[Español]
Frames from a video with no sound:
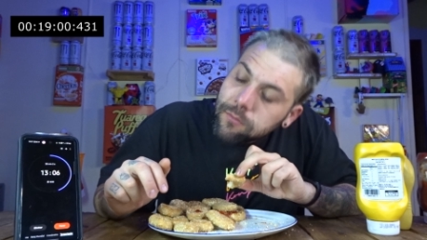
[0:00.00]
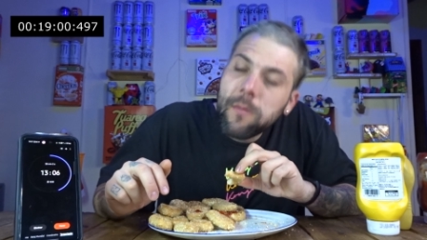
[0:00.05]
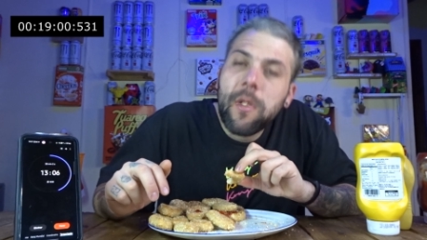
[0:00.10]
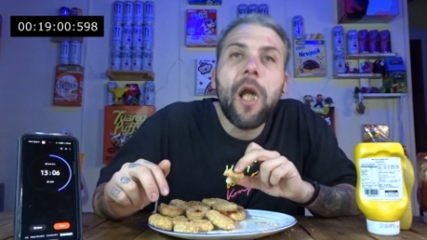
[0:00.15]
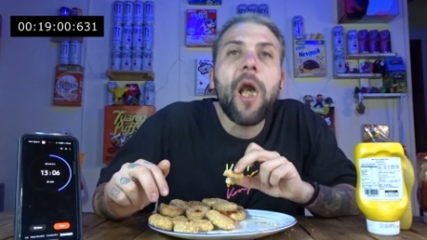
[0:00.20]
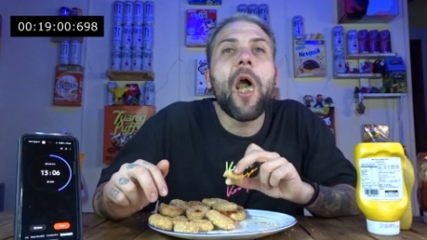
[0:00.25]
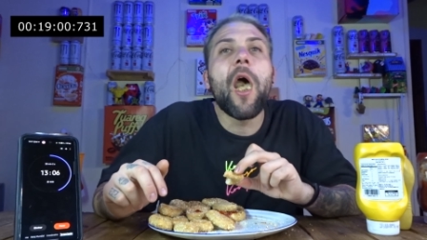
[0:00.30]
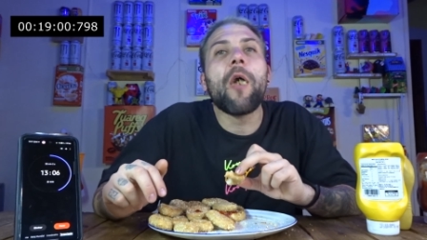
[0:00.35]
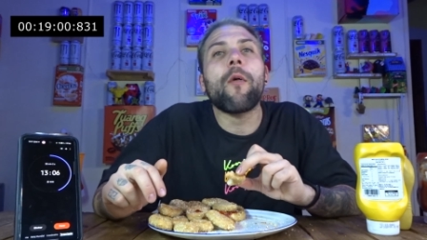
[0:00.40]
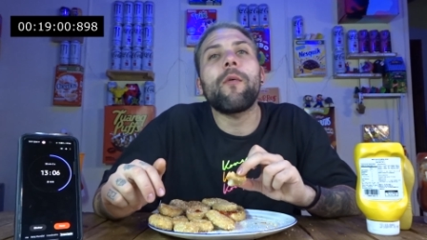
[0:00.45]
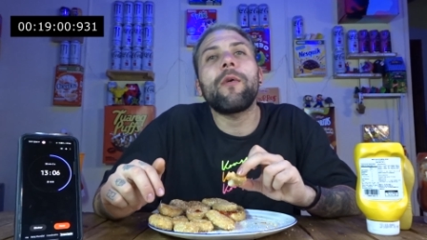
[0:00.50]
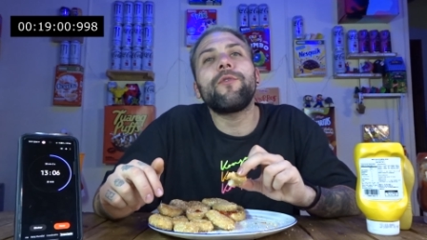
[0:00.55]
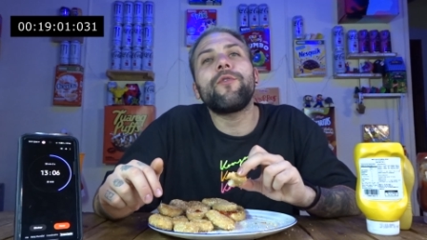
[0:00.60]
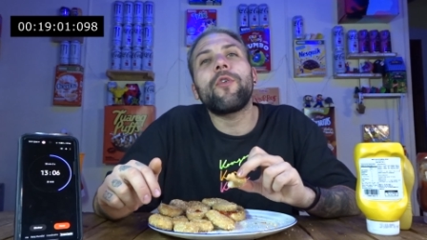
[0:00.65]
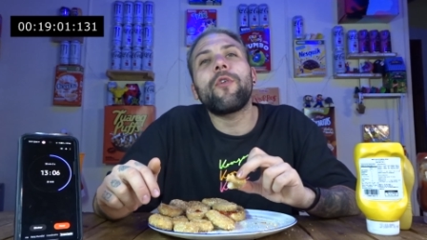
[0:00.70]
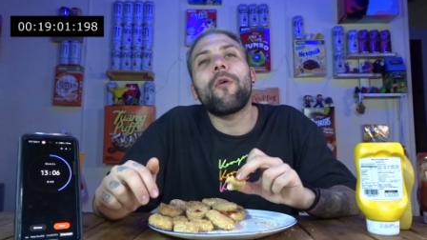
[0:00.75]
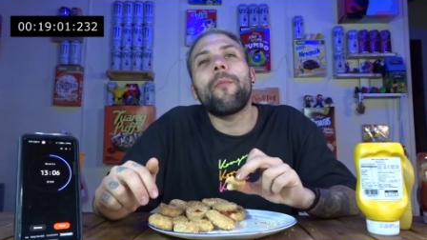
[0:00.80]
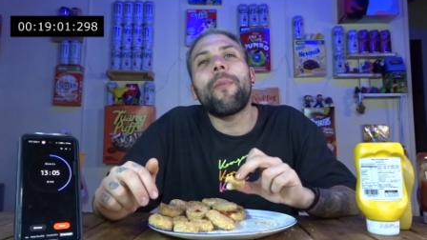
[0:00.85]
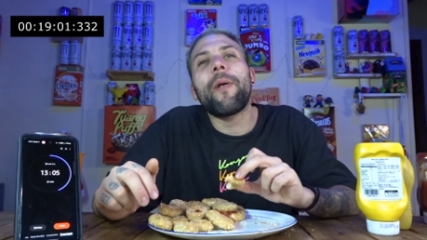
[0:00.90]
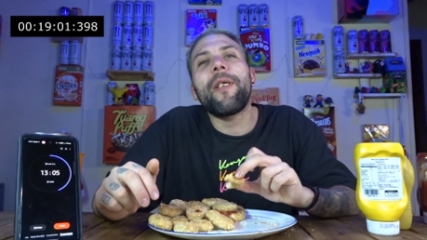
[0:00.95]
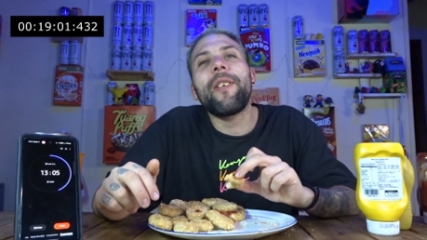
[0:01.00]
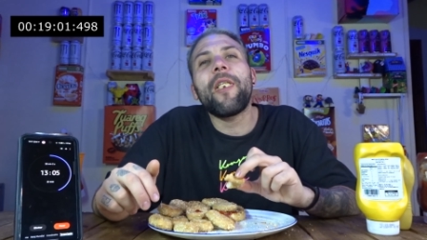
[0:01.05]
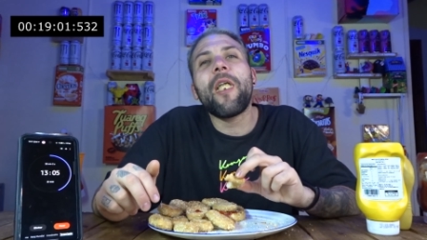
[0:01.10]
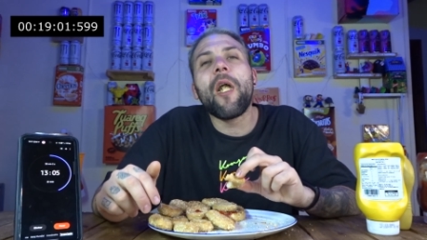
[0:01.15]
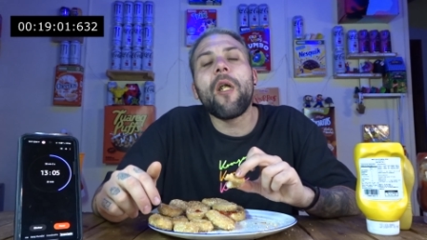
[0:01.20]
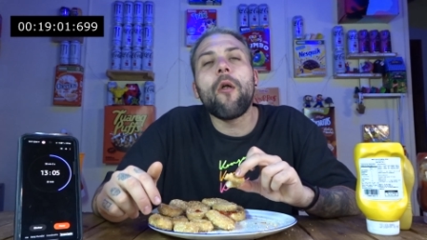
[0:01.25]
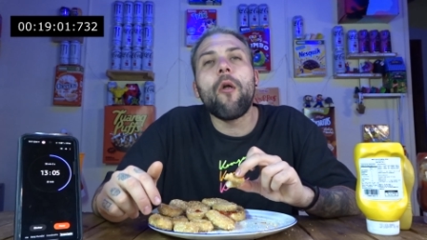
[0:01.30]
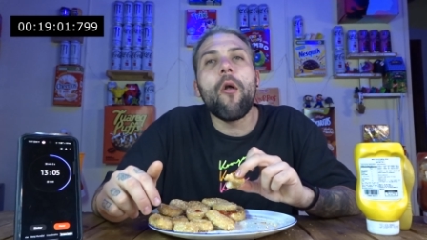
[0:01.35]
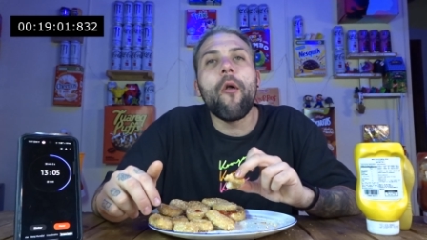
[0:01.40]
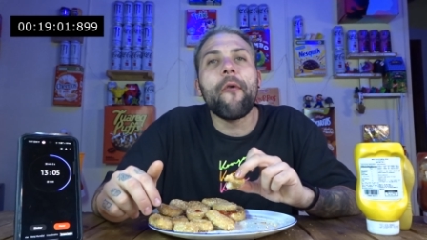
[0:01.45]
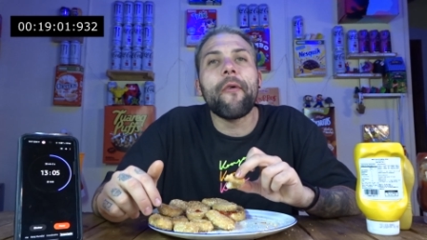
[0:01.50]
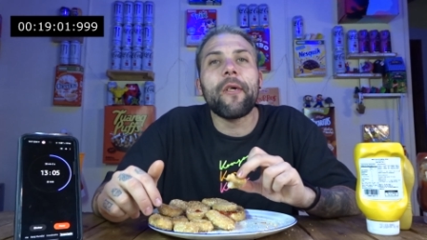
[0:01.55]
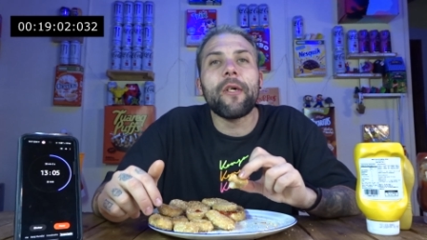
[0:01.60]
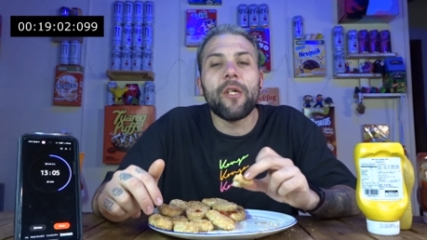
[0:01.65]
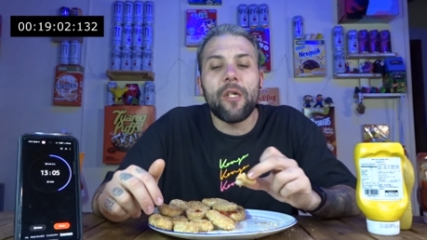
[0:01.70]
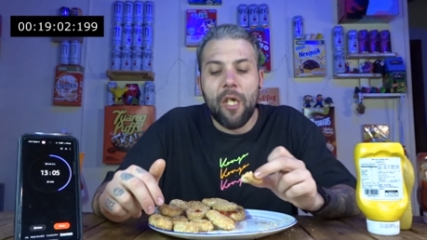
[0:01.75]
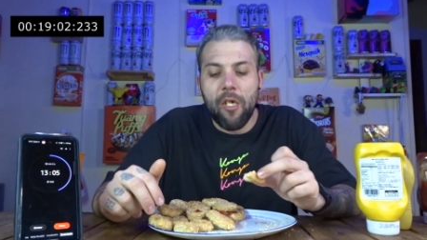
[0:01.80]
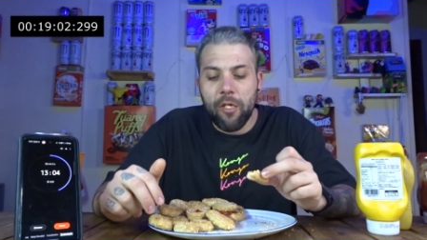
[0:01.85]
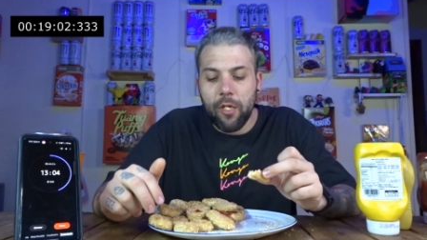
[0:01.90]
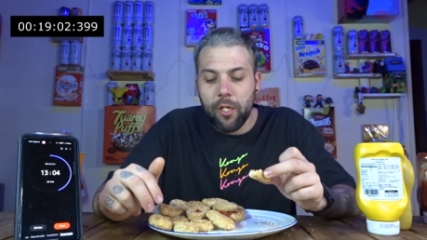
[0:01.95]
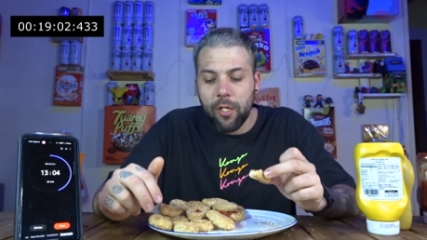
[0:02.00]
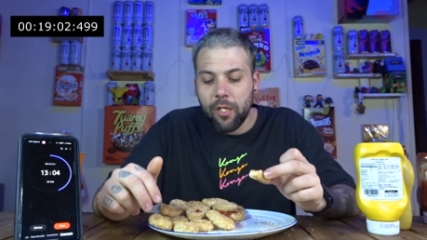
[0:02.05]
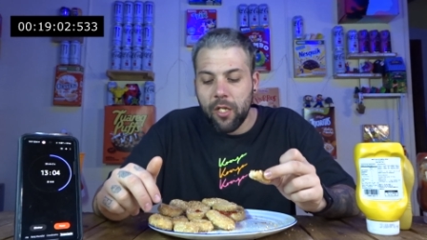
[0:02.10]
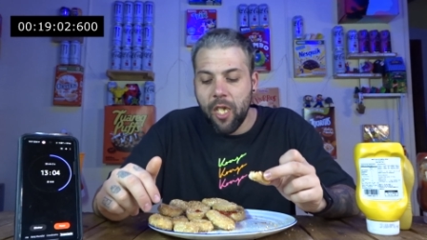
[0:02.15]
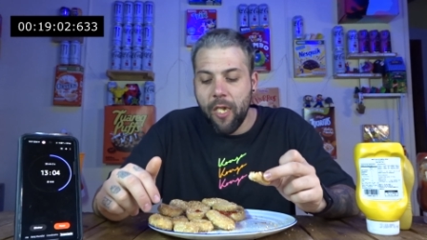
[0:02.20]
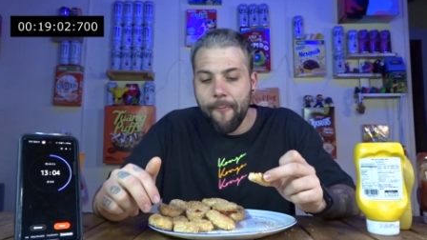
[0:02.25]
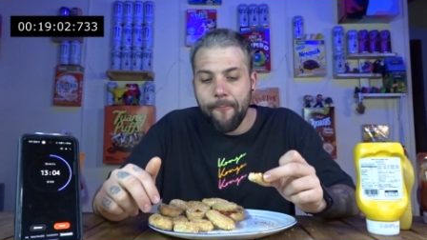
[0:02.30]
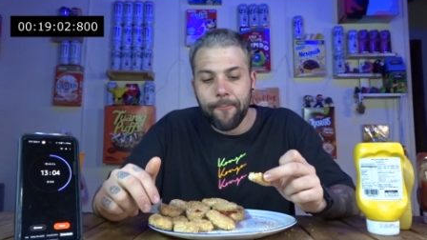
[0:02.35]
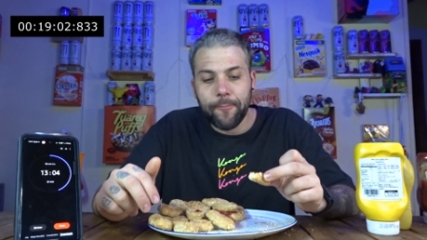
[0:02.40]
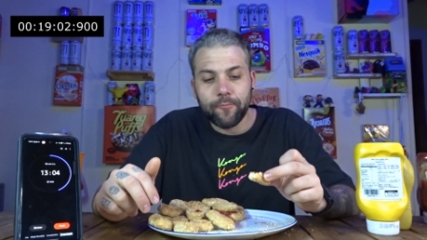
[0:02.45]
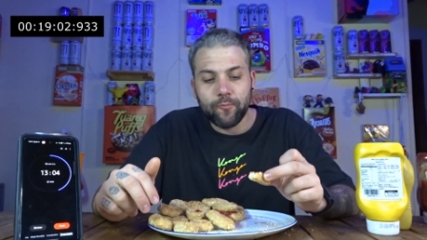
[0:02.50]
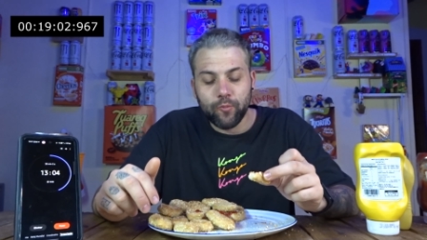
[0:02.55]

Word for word: Ah, para la concha de lora.